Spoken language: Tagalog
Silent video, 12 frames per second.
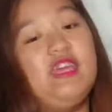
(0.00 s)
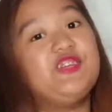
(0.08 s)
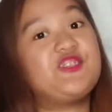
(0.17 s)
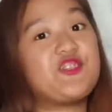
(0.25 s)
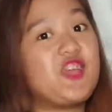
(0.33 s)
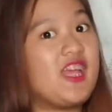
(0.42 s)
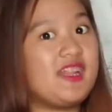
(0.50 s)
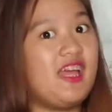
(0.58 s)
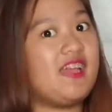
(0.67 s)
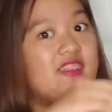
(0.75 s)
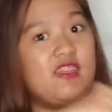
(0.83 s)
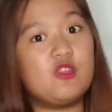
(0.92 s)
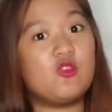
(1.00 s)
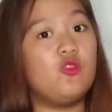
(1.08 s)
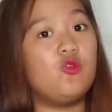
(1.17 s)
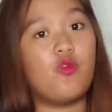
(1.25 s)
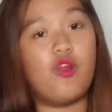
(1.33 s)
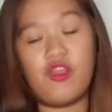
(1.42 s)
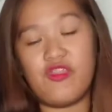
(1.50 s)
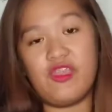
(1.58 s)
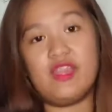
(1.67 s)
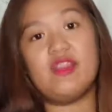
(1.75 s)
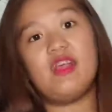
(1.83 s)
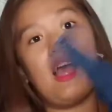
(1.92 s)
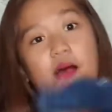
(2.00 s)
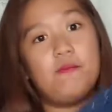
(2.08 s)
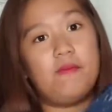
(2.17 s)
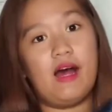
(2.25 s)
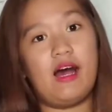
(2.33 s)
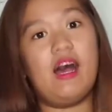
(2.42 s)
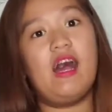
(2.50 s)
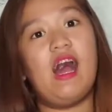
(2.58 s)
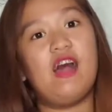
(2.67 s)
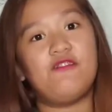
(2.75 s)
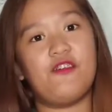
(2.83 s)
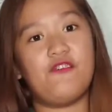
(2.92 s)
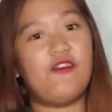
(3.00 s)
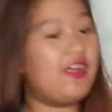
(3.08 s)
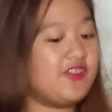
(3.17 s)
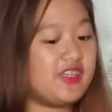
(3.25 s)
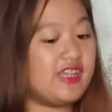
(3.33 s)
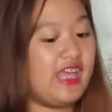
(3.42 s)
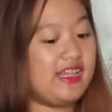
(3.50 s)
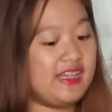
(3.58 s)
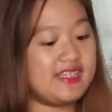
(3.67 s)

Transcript: I-check natin kung worth it nga ba ang 586